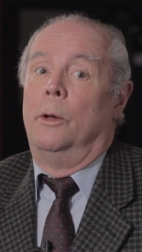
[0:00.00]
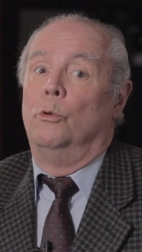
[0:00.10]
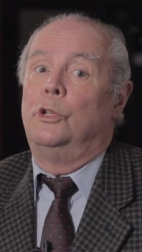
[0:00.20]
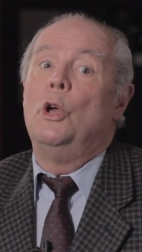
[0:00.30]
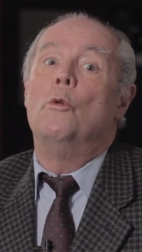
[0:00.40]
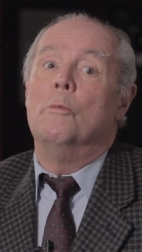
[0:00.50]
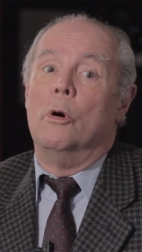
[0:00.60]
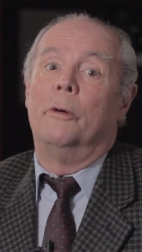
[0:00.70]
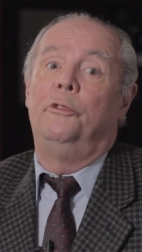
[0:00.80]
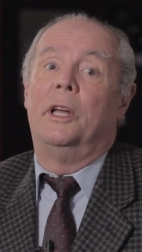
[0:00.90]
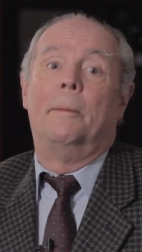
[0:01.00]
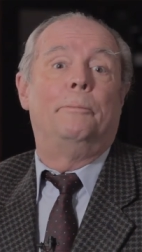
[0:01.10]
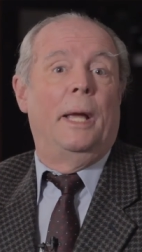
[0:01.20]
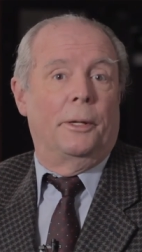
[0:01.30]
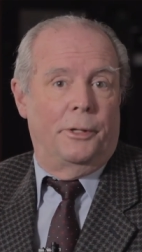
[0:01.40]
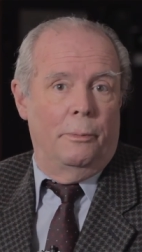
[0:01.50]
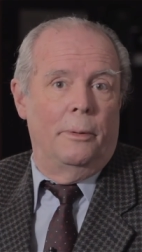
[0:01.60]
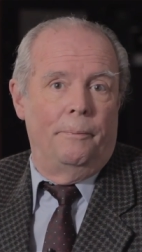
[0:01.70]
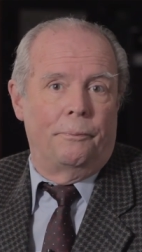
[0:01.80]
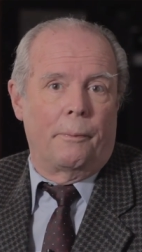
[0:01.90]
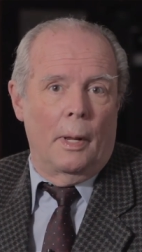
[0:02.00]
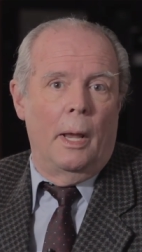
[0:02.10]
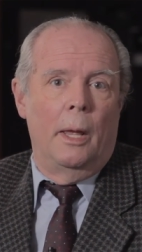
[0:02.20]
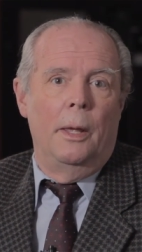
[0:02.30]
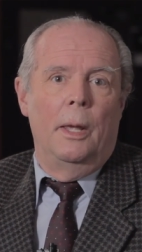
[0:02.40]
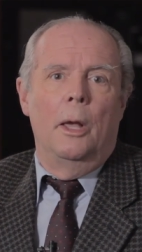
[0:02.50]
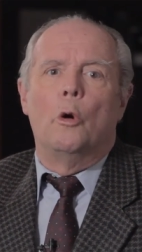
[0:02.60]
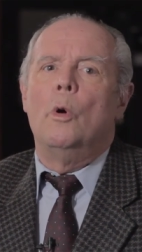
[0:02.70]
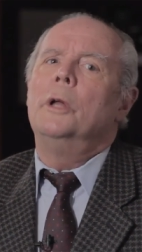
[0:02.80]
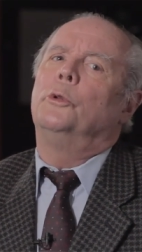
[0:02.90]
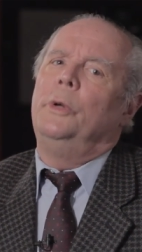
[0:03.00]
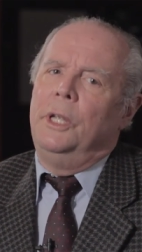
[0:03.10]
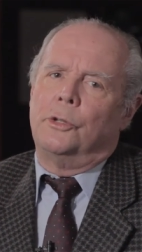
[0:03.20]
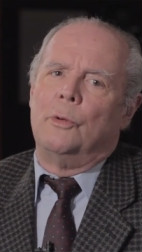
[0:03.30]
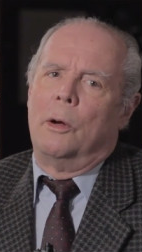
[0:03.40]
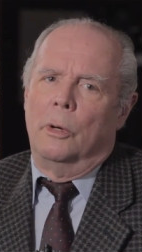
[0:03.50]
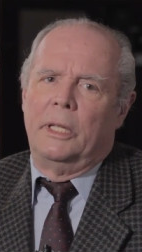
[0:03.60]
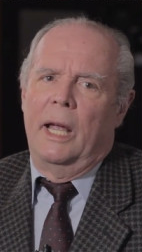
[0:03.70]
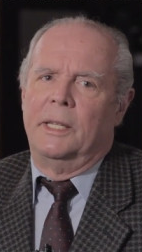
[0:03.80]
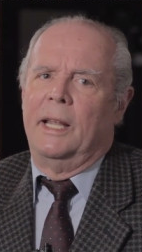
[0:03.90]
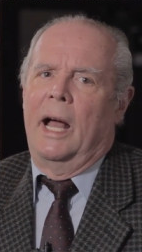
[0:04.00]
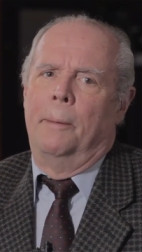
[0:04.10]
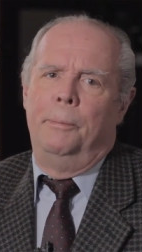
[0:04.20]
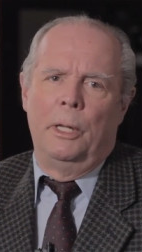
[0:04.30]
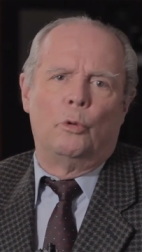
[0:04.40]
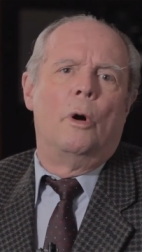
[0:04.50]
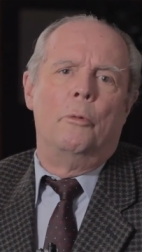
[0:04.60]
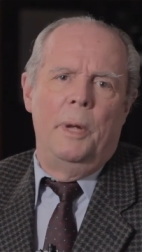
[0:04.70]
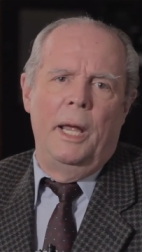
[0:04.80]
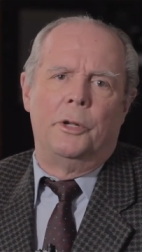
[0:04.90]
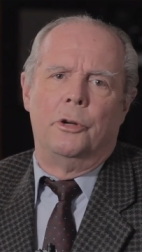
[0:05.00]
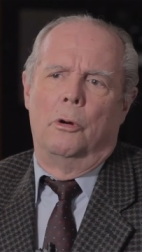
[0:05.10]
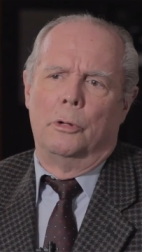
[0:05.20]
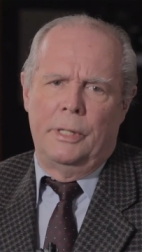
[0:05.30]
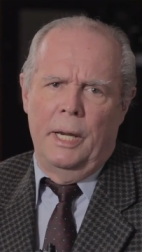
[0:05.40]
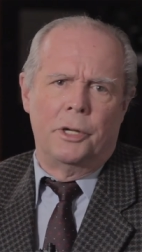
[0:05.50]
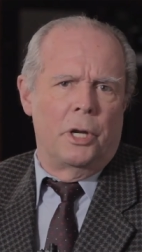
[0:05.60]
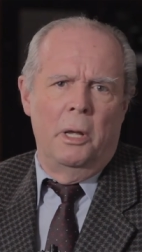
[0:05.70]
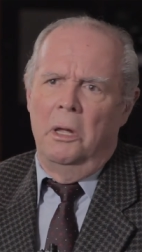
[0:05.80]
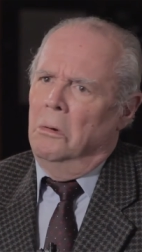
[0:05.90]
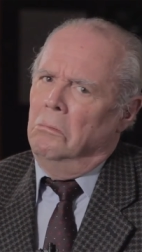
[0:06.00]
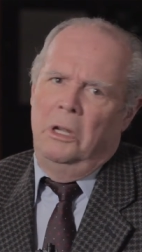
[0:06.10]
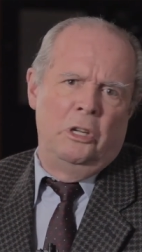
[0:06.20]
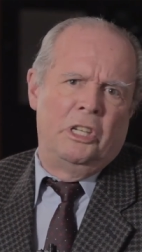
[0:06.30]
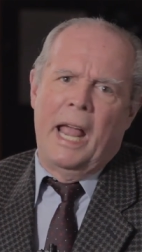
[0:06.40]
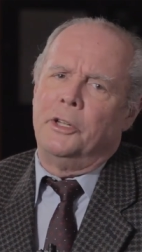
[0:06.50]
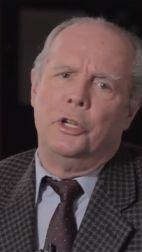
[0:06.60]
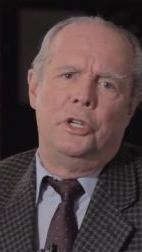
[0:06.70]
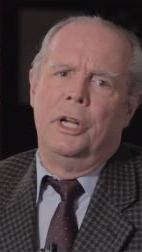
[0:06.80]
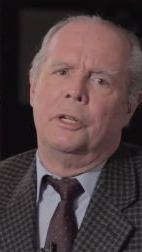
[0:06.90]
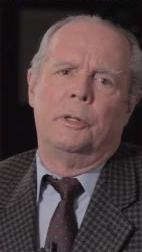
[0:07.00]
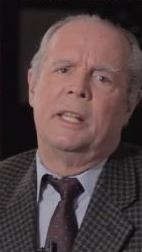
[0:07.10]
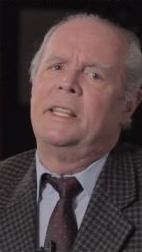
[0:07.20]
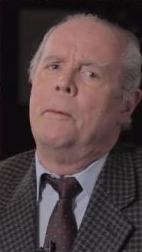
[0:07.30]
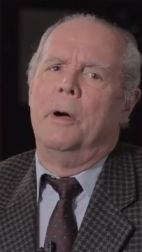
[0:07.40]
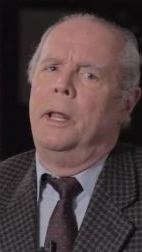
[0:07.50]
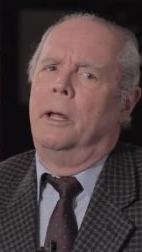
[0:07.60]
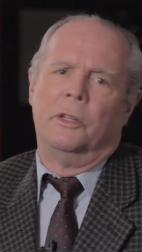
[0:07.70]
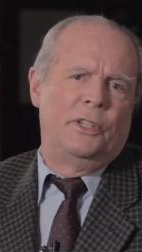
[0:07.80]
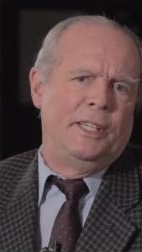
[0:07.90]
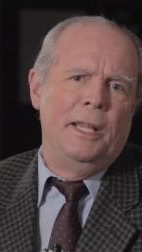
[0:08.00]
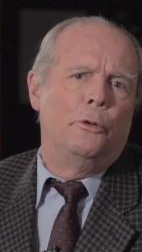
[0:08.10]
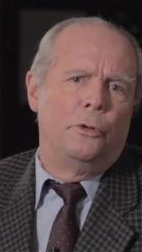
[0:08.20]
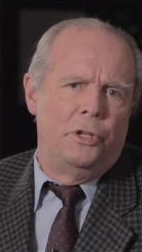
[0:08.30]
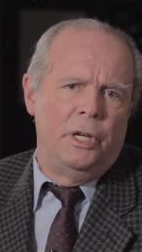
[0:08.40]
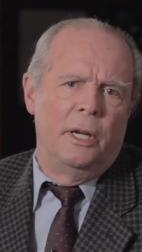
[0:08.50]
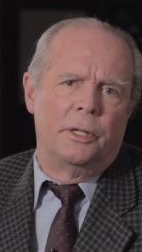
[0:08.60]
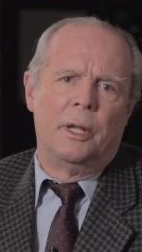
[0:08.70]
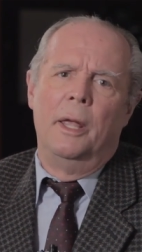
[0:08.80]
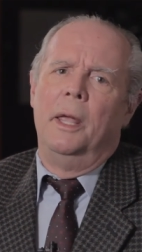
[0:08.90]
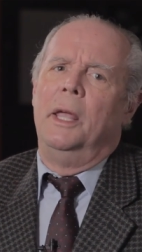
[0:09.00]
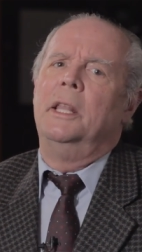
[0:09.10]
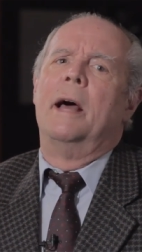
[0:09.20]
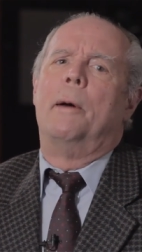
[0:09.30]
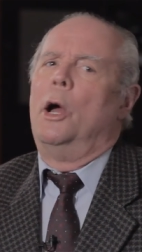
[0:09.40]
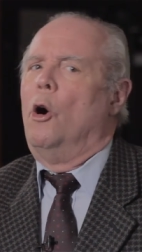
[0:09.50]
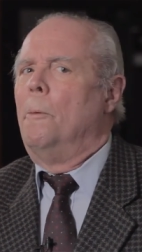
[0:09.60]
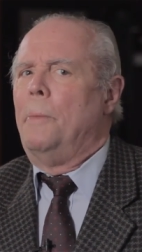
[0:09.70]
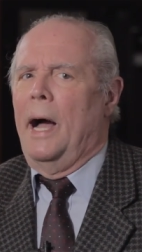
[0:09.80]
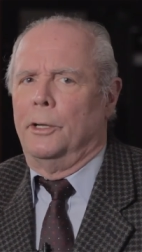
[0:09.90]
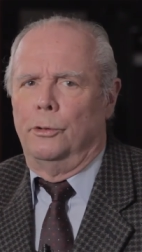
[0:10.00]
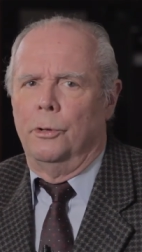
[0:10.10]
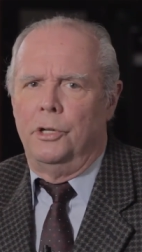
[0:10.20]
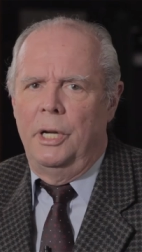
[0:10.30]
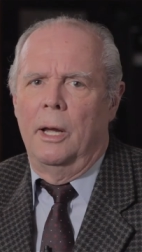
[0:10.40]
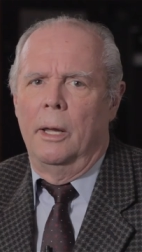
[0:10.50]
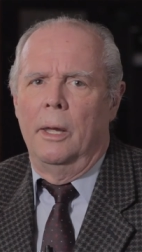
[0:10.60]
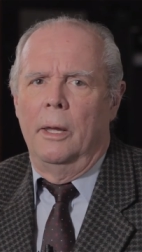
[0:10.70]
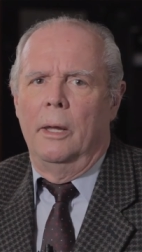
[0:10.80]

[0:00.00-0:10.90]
o seu humor fica péssimo. Né? Quando isso acontece habitualmente, ou seja, em sete dias da semana, cinco dias, e na maior parte do dia,